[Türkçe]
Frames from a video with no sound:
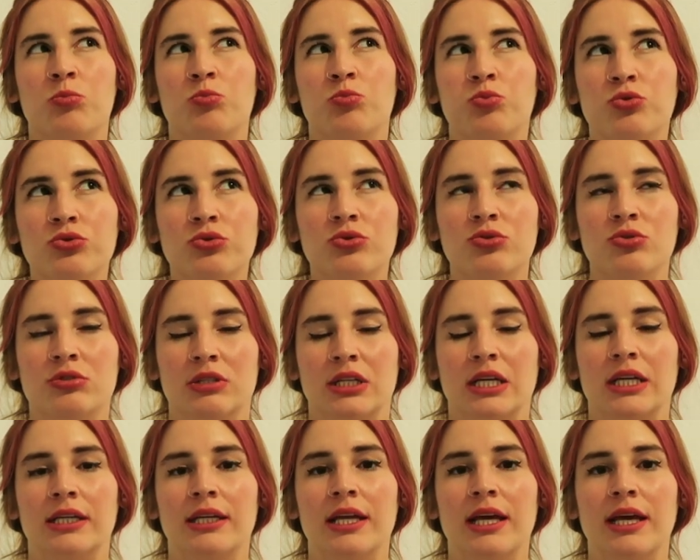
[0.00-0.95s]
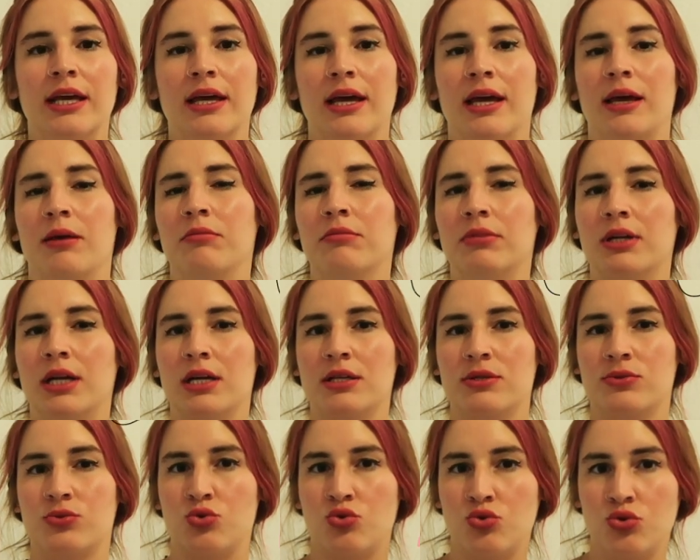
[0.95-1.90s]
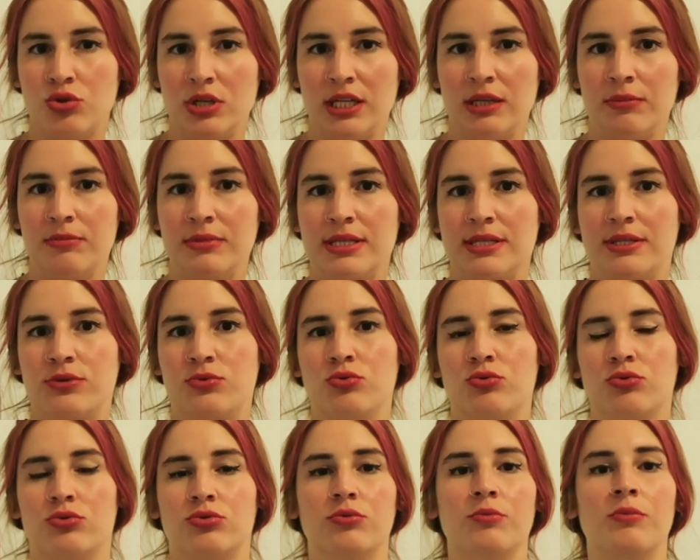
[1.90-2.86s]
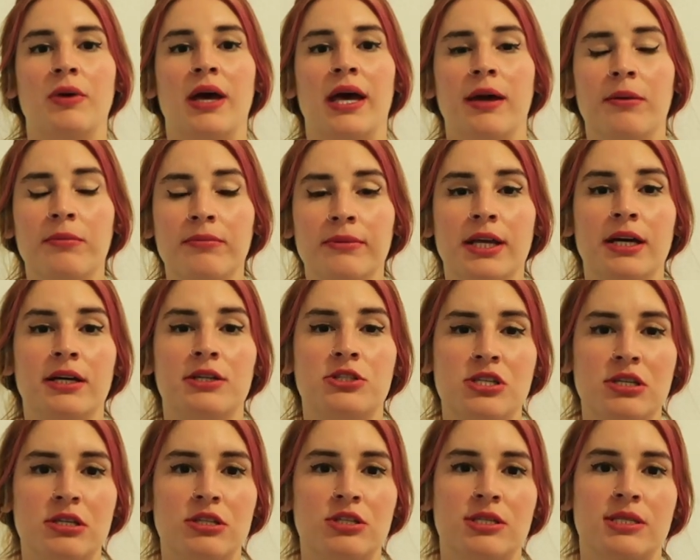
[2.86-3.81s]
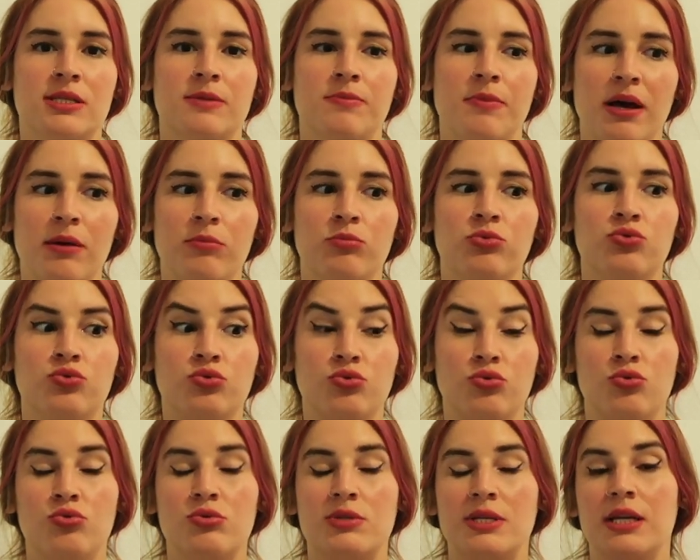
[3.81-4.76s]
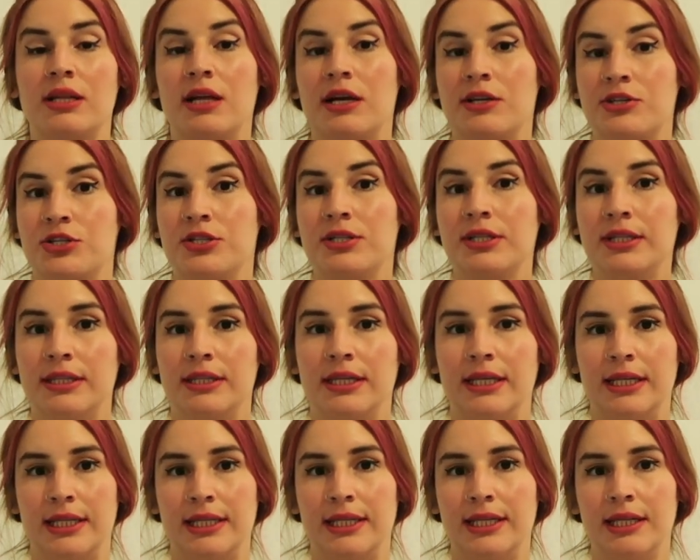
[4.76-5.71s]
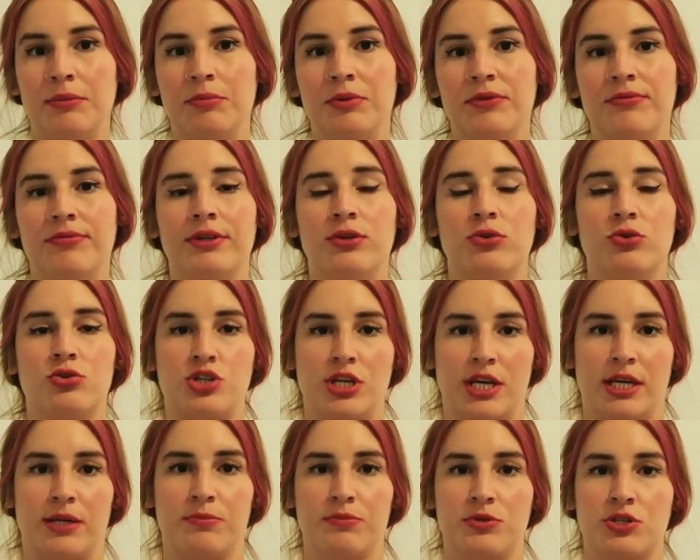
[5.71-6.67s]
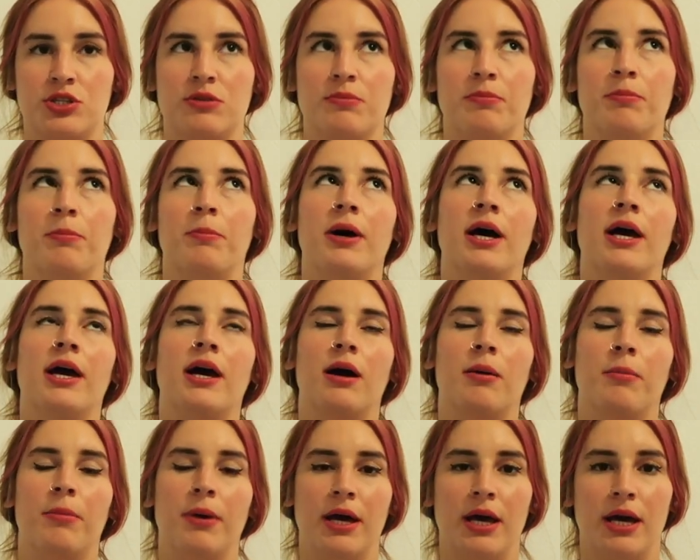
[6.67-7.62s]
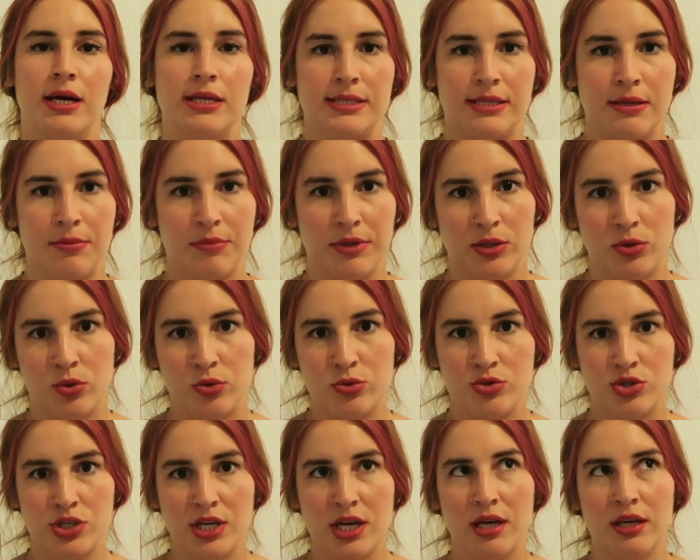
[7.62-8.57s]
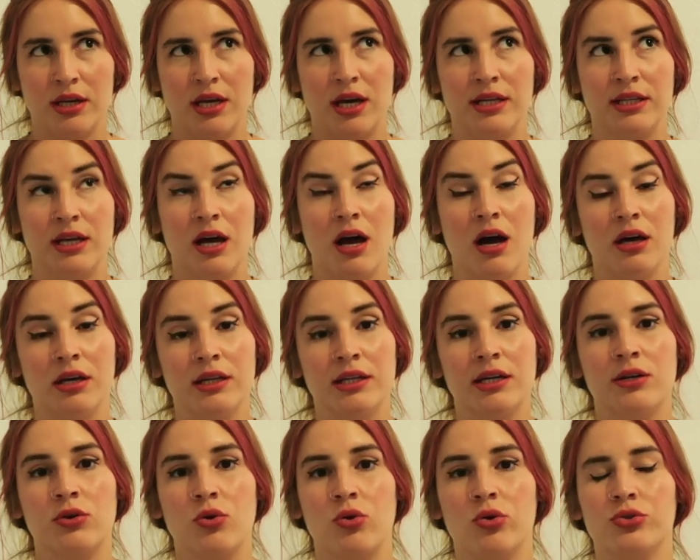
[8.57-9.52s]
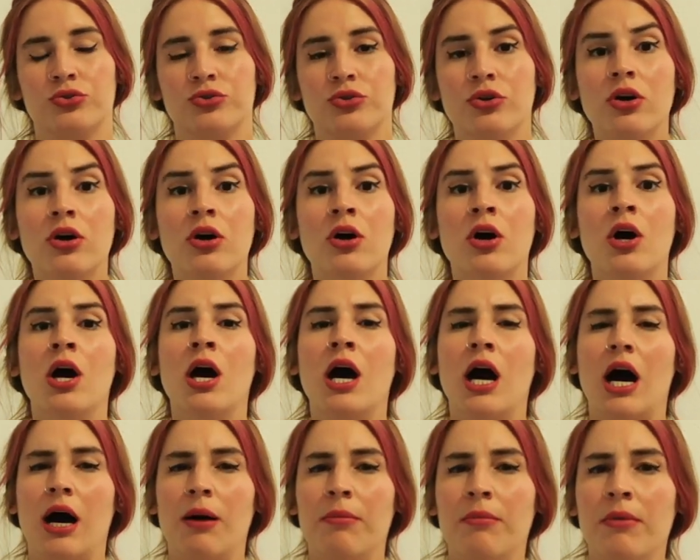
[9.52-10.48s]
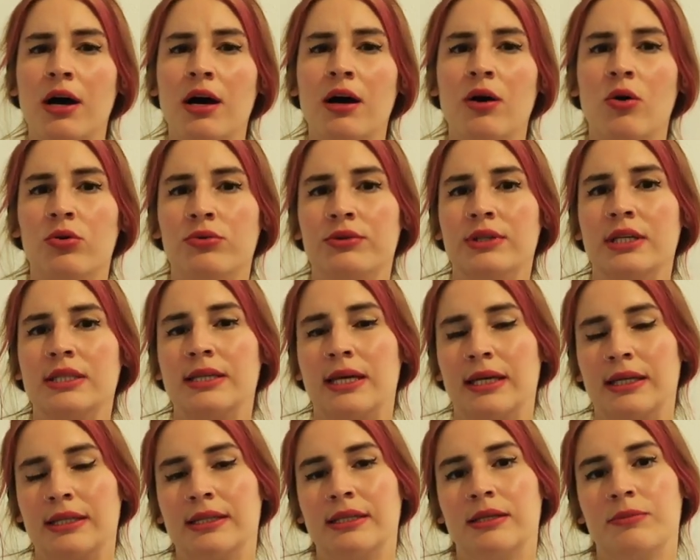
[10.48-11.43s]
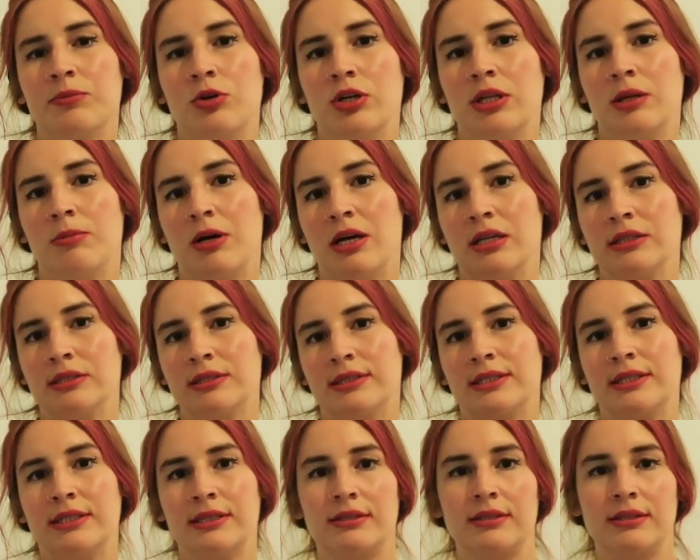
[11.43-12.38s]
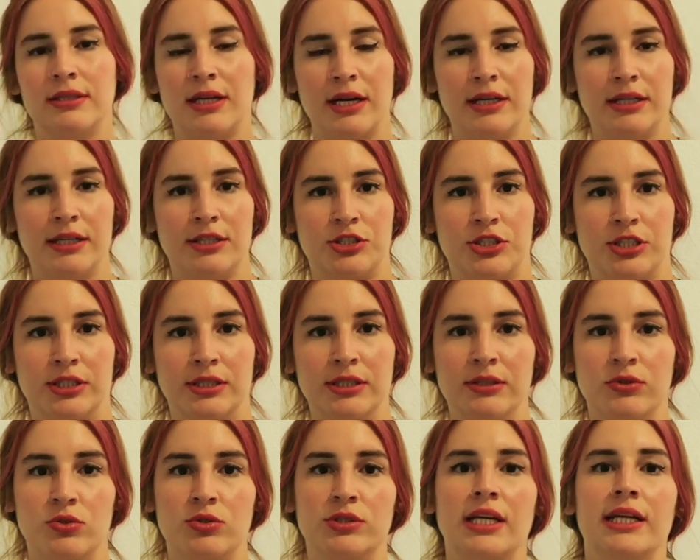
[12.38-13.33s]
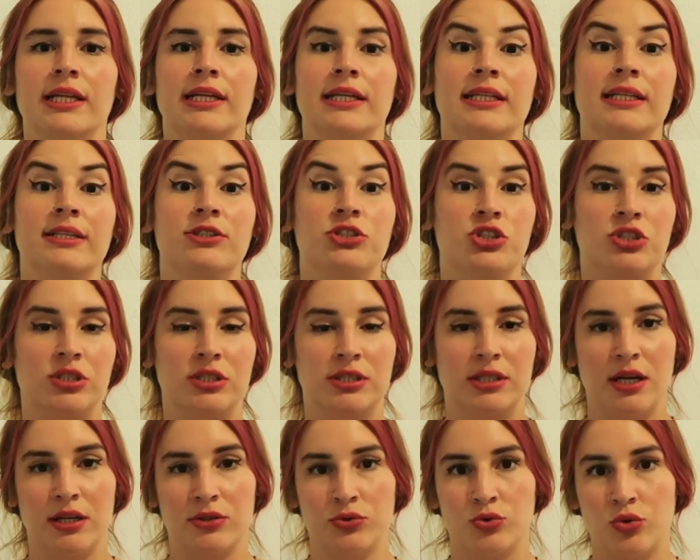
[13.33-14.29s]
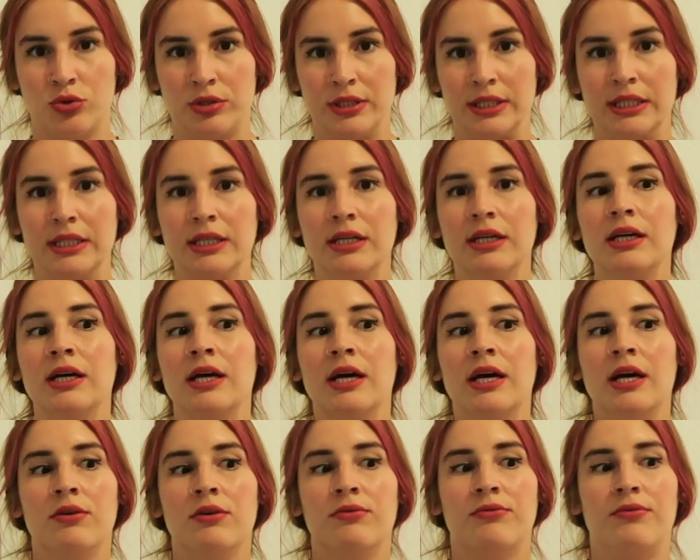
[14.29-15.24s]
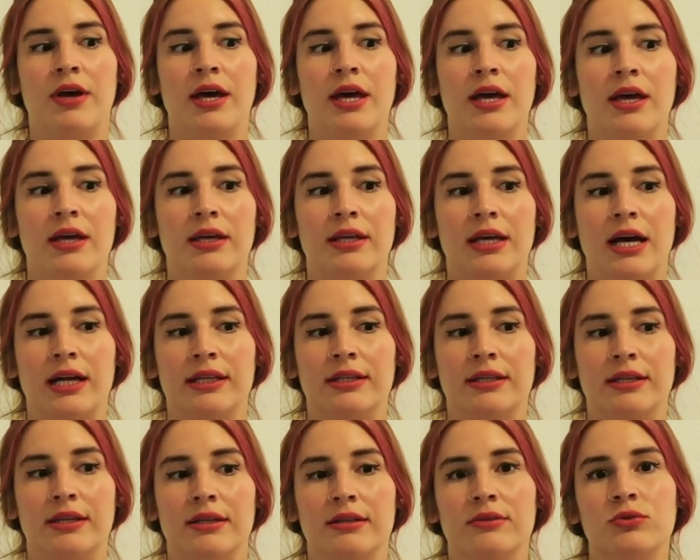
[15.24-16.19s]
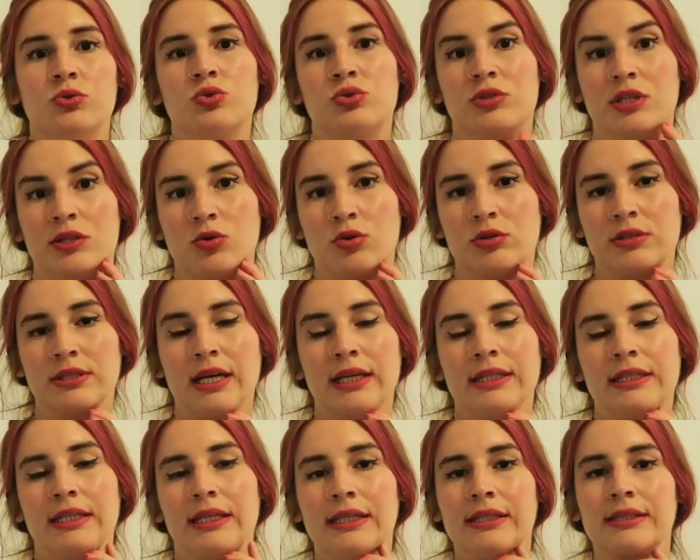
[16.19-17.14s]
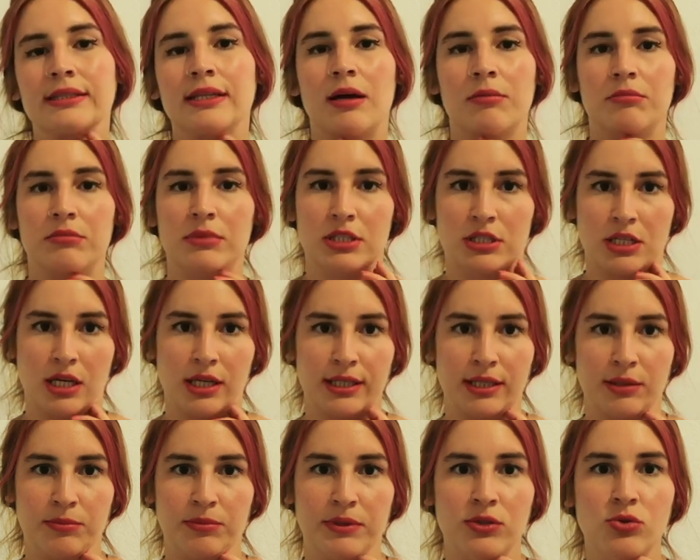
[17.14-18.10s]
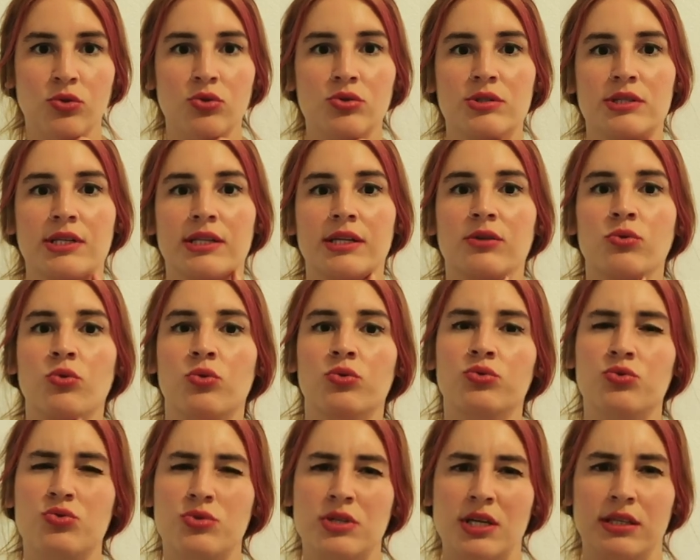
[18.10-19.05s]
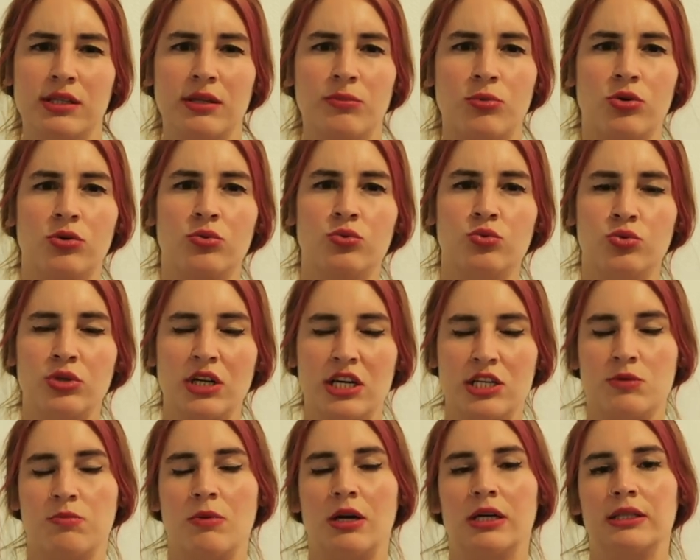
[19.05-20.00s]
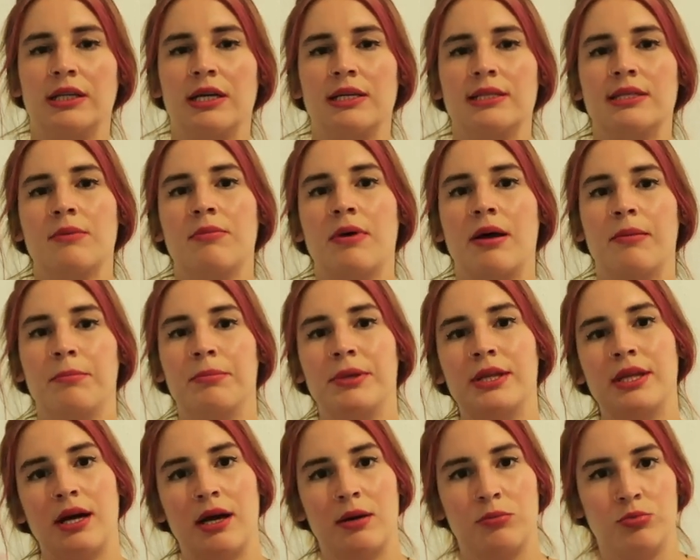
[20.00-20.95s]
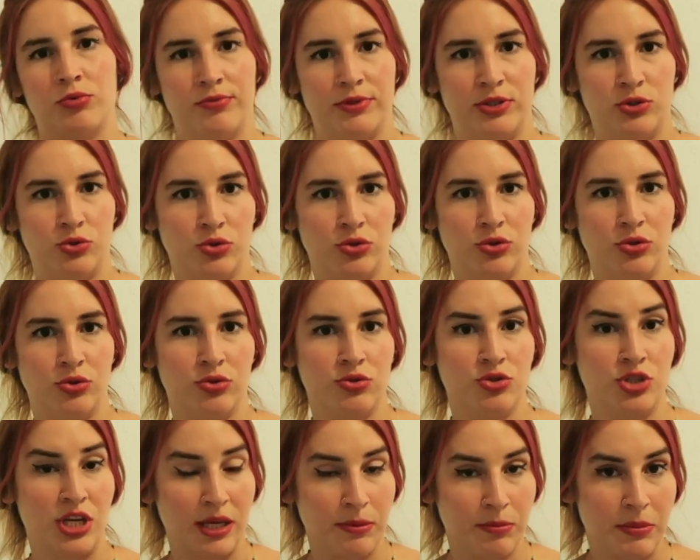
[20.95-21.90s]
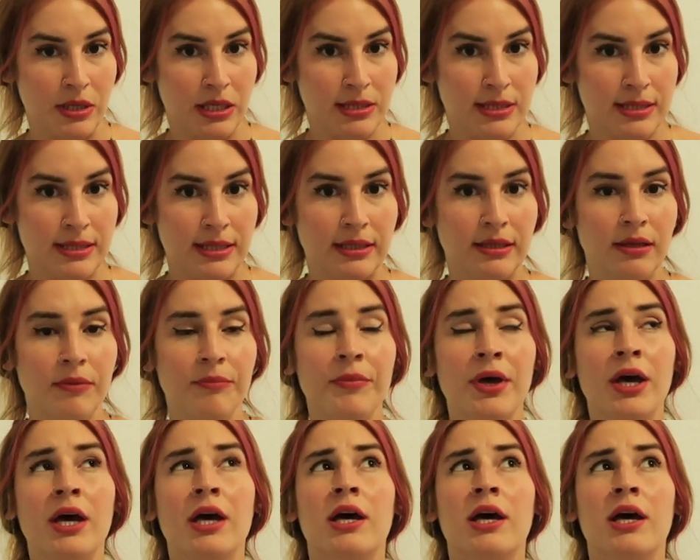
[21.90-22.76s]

Bunun üzerine hem biraz düşünelim istiyorum hem de açıkçası ben bu duygusal açlıkla ilgili bir video çekmiştim baya baya zaman önce yani aylar oldu. Ama onda teknik böyle bazı sıkıntılar yaşadık özellikle ışıktan dolayı. Ve yani %90 yayınlanmayacak gibiydi. O yüzden hani onun üzerinde böyle uğraşmaktansa ben bir daha bu videoyu çekmek istedim.